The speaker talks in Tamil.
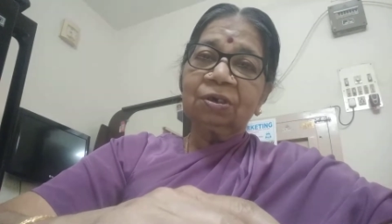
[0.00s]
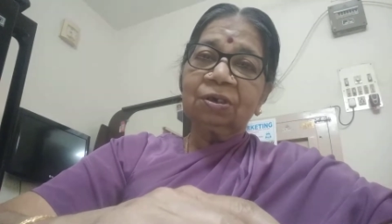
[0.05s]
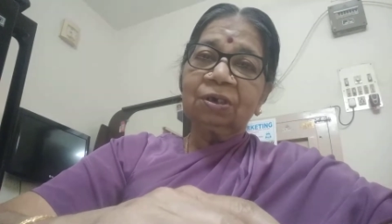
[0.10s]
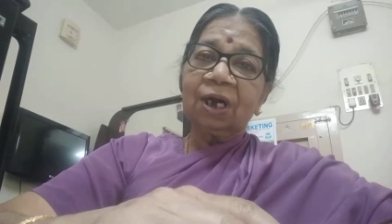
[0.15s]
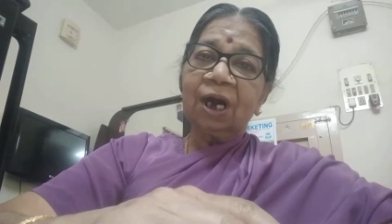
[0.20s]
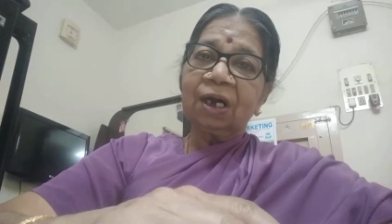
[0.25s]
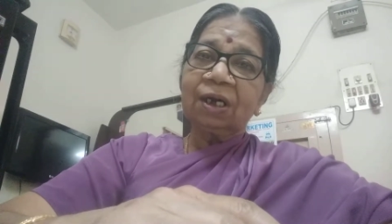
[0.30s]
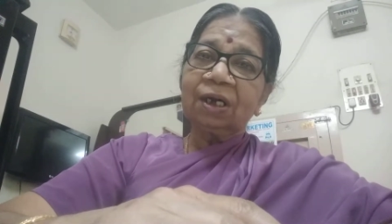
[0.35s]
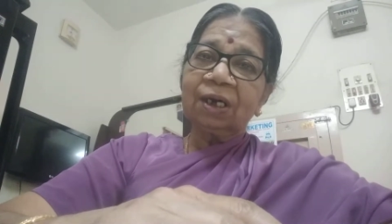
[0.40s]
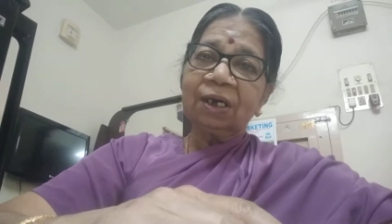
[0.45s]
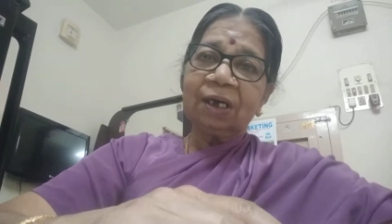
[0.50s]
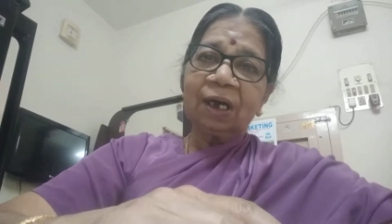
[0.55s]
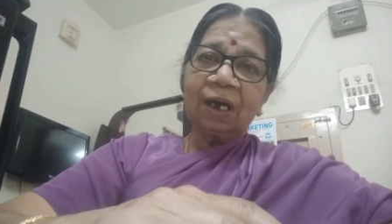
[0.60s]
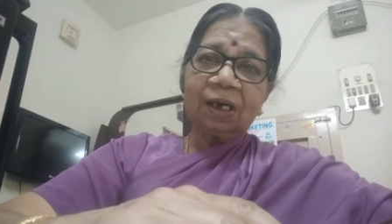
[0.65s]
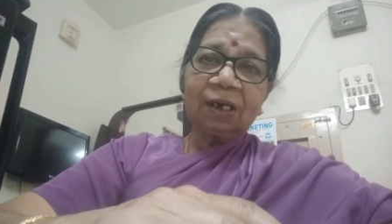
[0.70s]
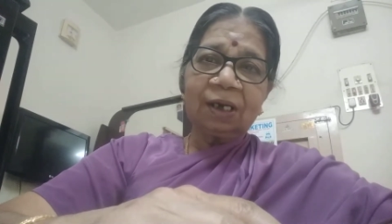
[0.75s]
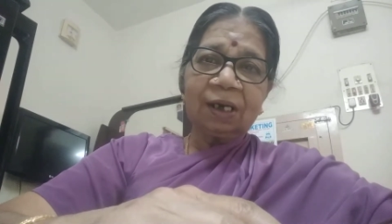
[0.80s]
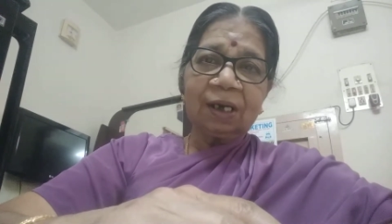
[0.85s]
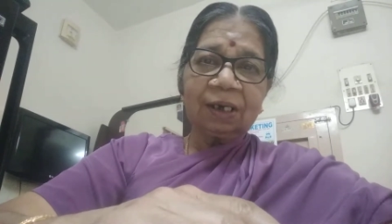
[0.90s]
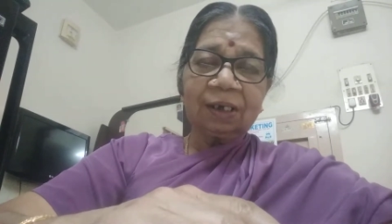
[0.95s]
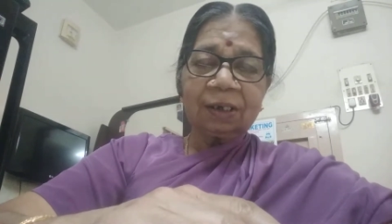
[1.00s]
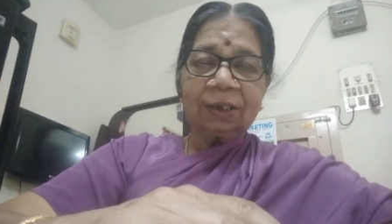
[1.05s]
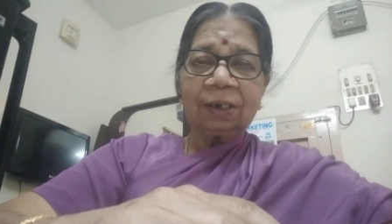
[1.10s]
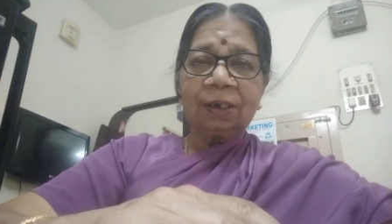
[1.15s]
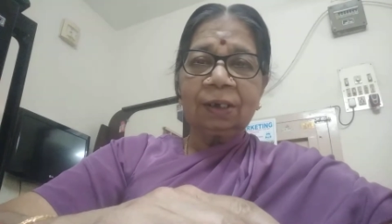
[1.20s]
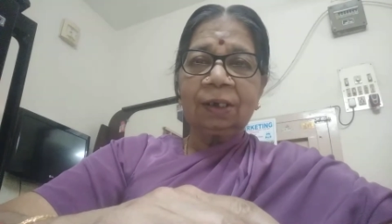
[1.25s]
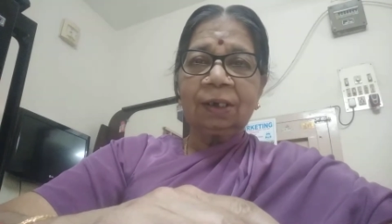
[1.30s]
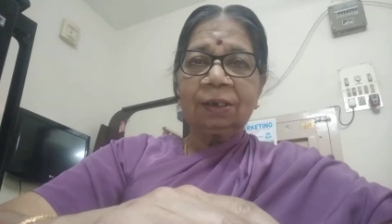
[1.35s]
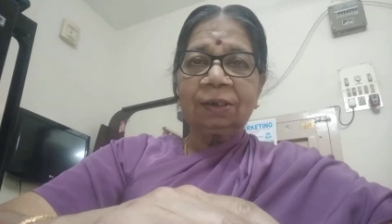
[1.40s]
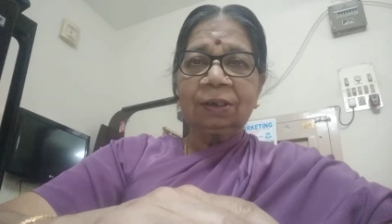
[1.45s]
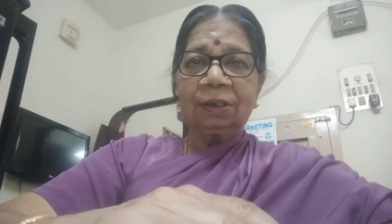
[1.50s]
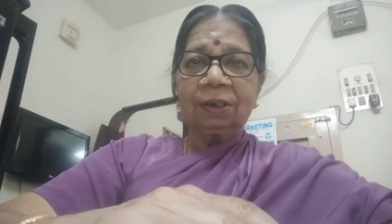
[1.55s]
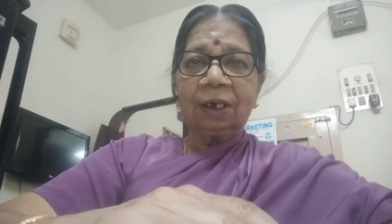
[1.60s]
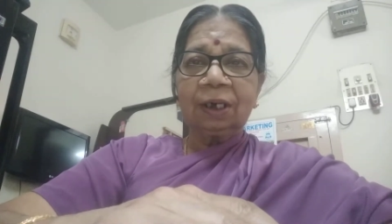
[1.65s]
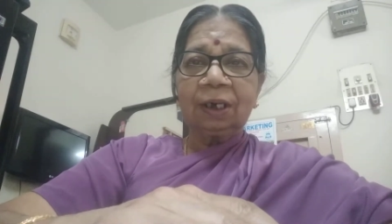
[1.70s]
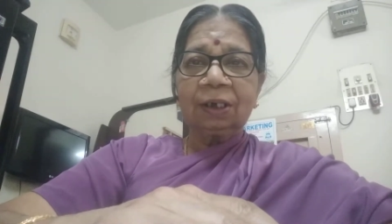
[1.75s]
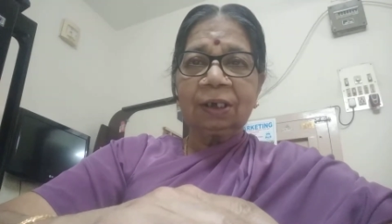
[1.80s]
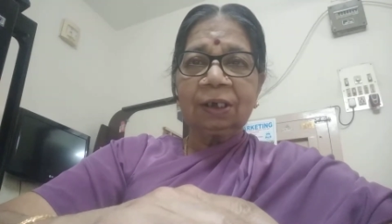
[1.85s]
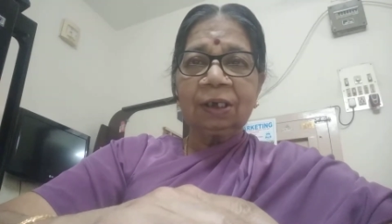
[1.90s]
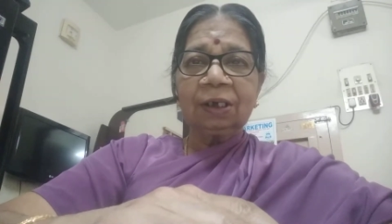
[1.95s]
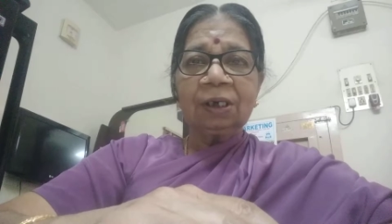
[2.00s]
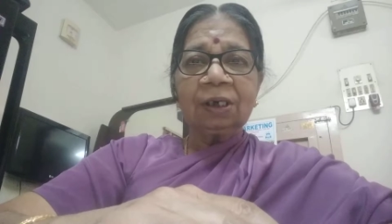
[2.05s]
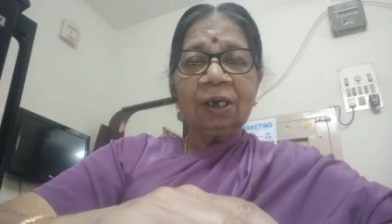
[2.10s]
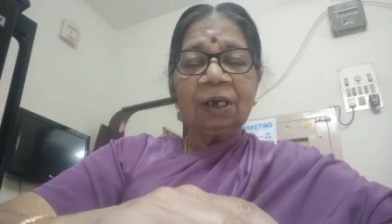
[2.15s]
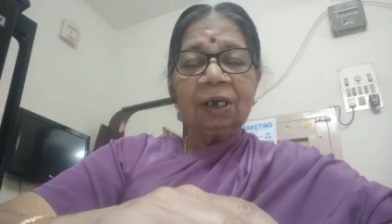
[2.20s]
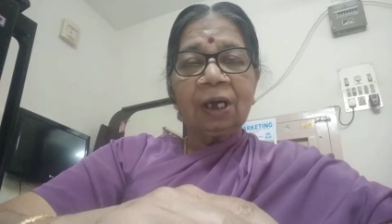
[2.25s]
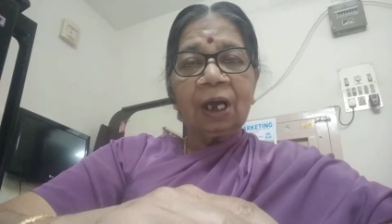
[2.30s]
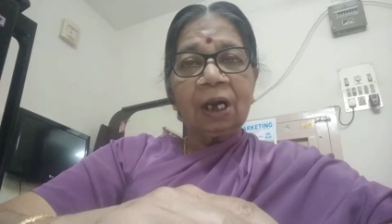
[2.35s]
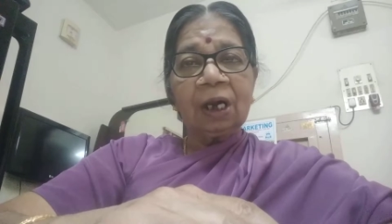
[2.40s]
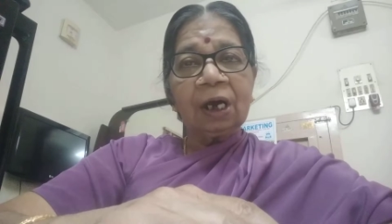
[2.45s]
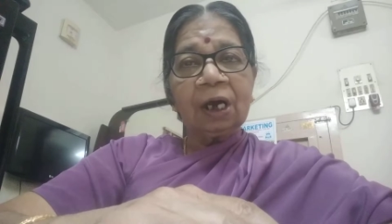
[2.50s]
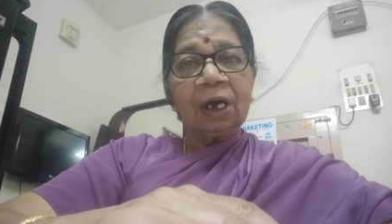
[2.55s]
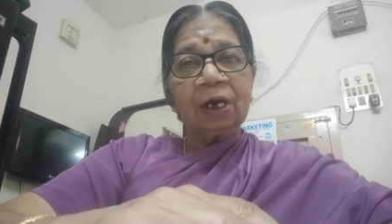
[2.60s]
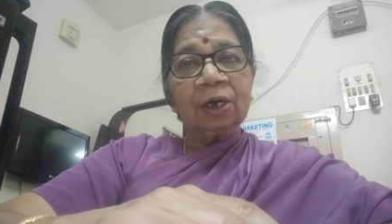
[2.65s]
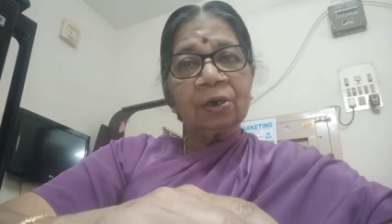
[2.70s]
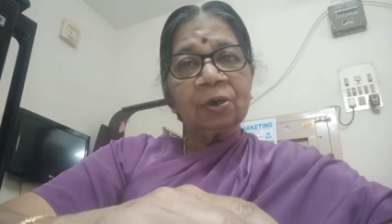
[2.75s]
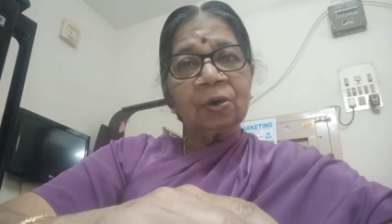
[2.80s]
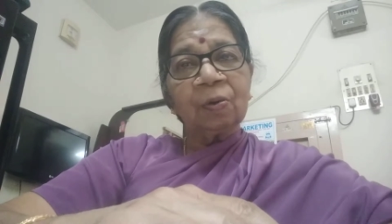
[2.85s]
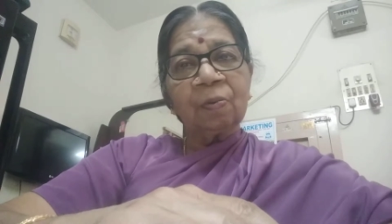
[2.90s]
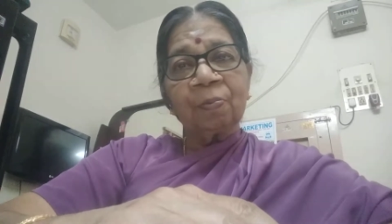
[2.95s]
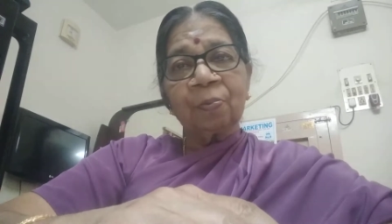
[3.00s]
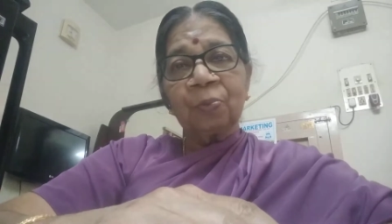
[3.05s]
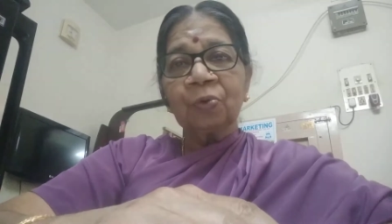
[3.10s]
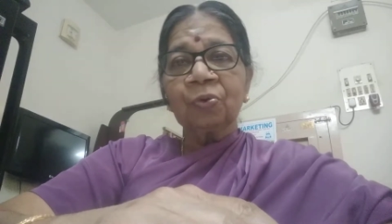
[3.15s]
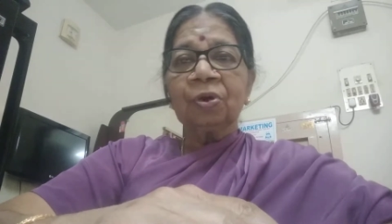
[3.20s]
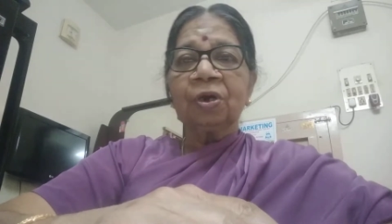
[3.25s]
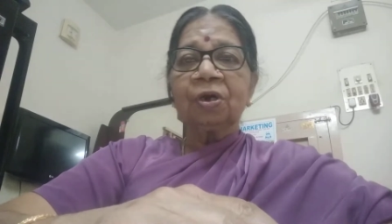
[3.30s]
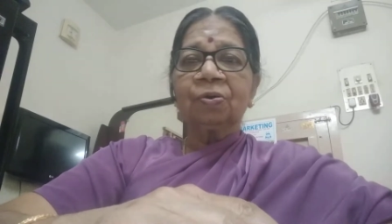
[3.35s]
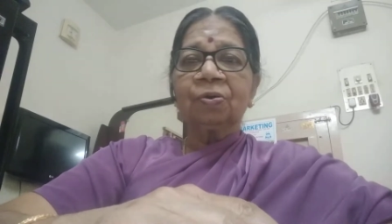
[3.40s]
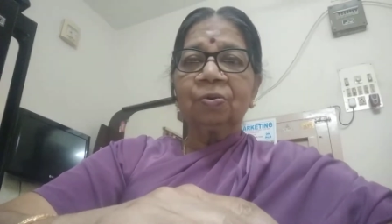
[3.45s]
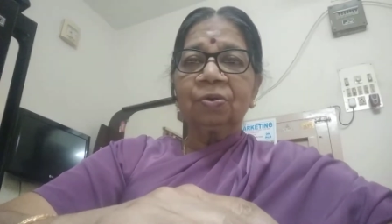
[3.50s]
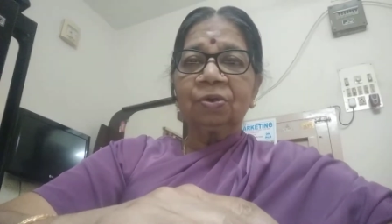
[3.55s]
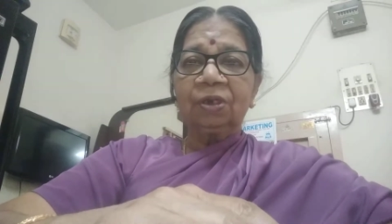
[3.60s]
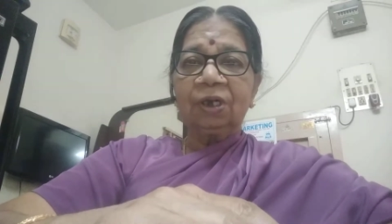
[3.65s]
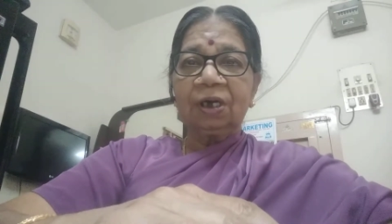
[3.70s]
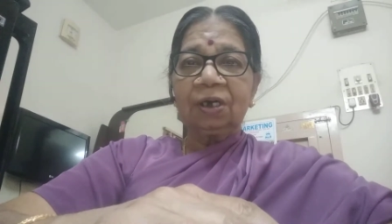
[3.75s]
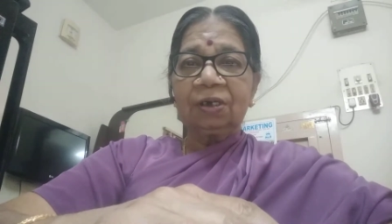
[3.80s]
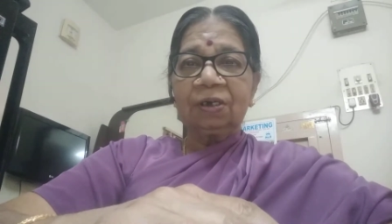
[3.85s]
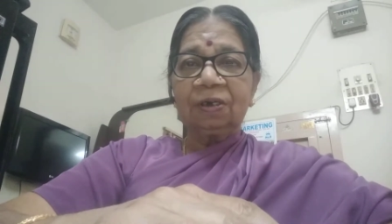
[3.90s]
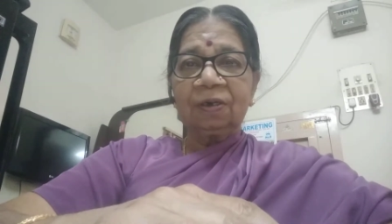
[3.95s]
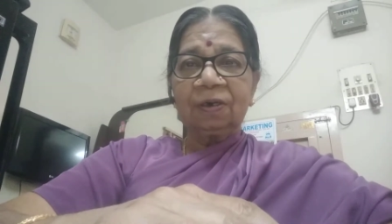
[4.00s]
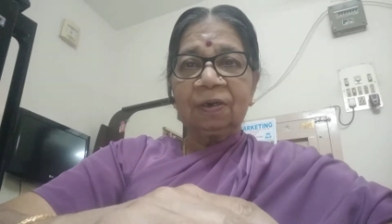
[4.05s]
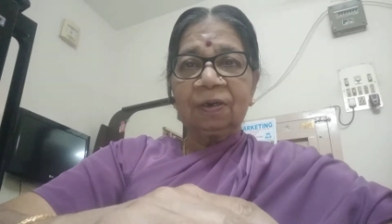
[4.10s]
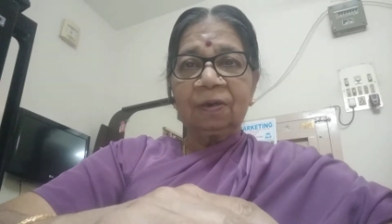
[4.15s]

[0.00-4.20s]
நாட்டில் நிறையா இருக்குங்கிறதுக்காக எல்லாருக்கும் பூனை கொடுத்தாரு